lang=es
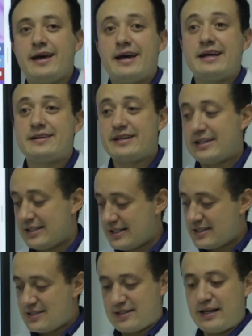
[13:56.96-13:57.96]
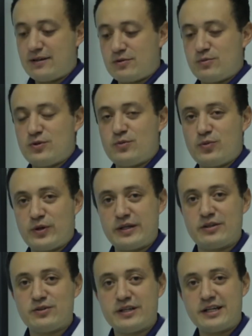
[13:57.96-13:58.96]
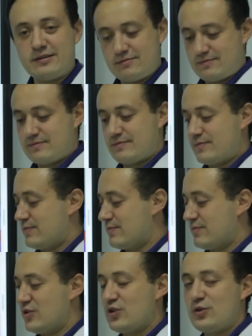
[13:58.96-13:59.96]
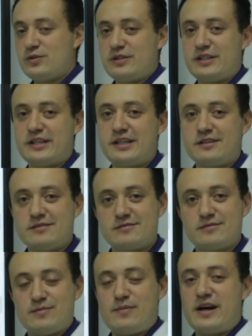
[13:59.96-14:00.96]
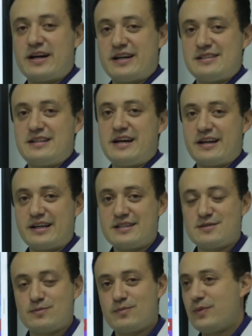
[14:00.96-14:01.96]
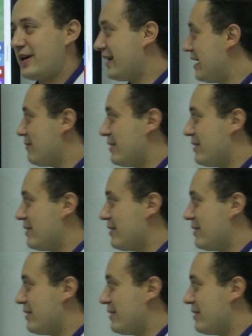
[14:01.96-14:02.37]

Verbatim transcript: Entre ellas está, como lo pueden notar, no tener mangas largas para la